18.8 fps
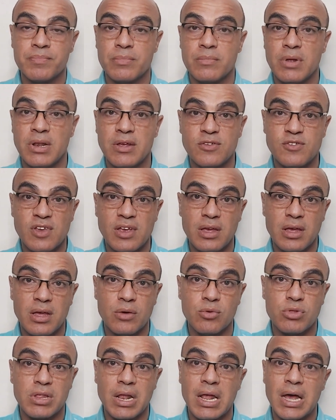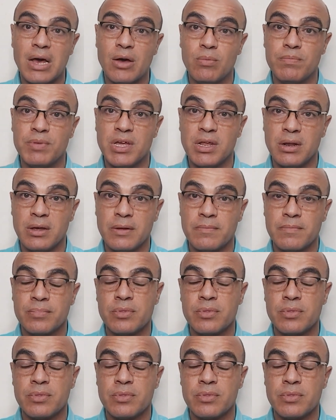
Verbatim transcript: بالإساءة والتلاعب بينا